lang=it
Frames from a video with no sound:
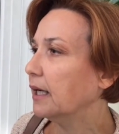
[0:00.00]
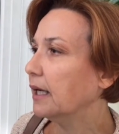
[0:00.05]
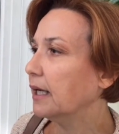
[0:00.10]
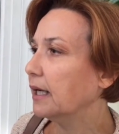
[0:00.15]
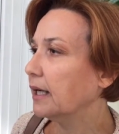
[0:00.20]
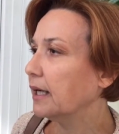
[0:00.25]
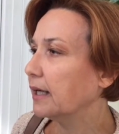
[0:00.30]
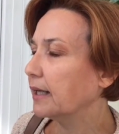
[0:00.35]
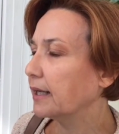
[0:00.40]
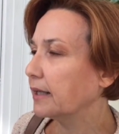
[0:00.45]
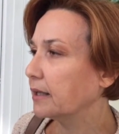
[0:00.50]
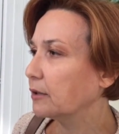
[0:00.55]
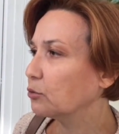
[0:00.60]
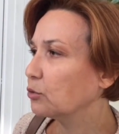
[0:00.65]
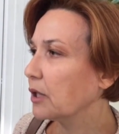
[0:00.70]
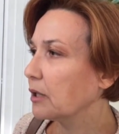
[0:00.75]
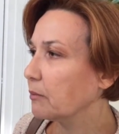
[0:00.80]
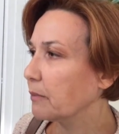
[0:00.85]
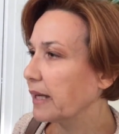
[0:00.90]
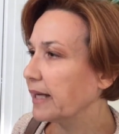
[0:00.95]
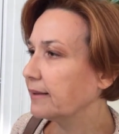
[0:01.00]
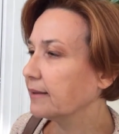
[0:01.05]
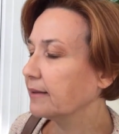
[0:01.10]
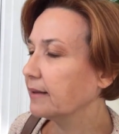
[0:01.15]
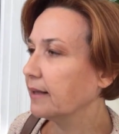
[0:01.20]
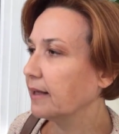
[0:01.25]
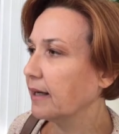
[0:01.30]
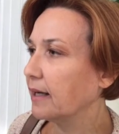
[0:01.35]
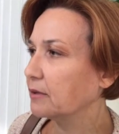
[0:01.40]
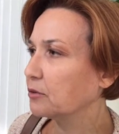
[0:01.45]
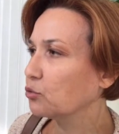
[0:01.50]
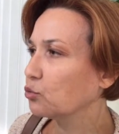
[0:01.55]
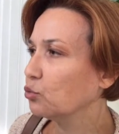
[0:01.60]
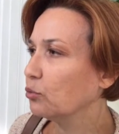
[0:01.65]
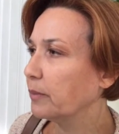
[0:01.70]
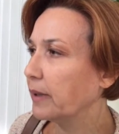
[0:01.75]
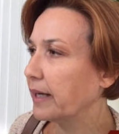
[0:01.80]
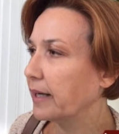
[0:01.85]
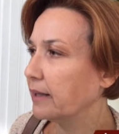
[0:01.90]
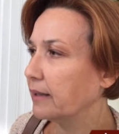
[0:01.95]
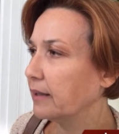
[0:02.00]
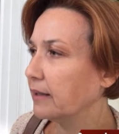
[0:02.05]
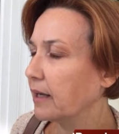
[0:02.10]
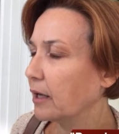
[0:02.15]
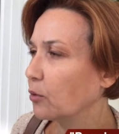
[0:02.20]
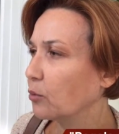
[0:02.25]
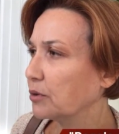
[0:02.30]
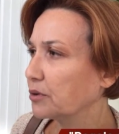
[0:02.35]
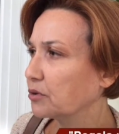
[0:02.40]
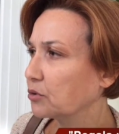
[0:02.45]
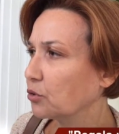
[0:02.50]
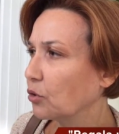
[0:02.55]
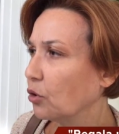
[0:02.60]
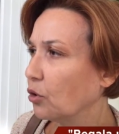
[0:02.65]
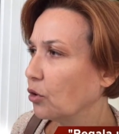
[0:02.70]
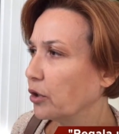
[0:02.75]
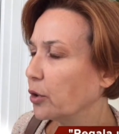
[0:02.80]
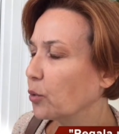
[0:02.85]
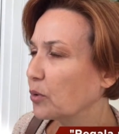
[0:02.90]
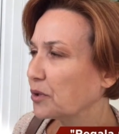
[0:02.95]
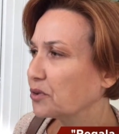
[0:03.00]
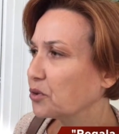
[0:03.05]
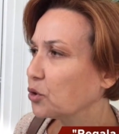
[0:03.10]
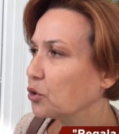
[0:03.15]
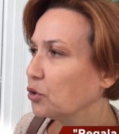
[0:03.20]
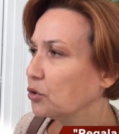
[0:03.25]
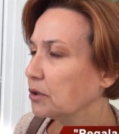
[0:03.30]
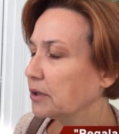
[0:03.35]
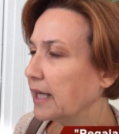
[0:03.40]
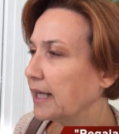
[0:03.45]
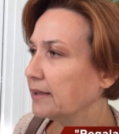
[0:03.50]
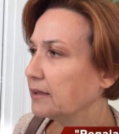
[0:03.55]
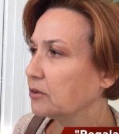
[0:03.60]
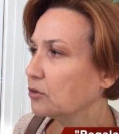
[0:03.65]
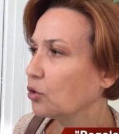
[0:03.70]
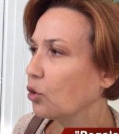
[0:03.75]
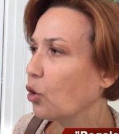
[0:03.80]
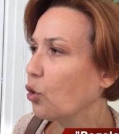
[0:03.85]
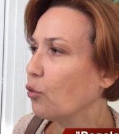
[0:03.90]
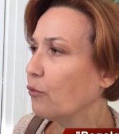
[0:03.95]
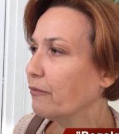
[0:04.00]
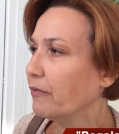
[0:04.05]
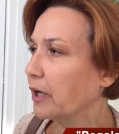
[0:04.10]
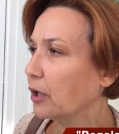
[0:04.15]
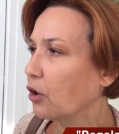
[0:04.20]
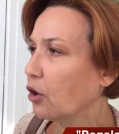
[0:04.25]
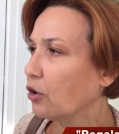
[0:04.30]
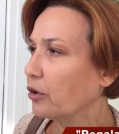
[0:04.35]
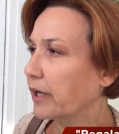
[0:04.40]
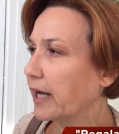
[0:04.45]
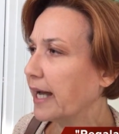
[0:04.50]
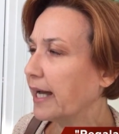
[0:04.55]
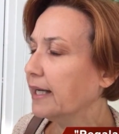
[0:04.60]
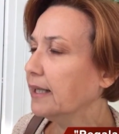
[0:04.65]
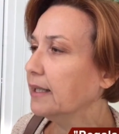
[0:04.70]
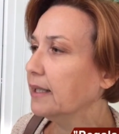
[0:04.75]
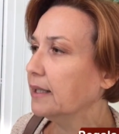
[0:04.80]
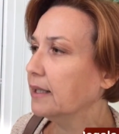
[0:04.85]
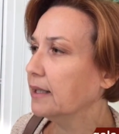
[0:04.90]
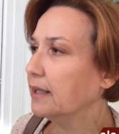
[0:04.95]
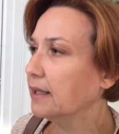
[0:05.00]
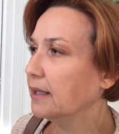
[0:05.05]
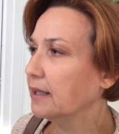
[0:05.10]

eh, che naturalmente assume questo, in questo contesto un valore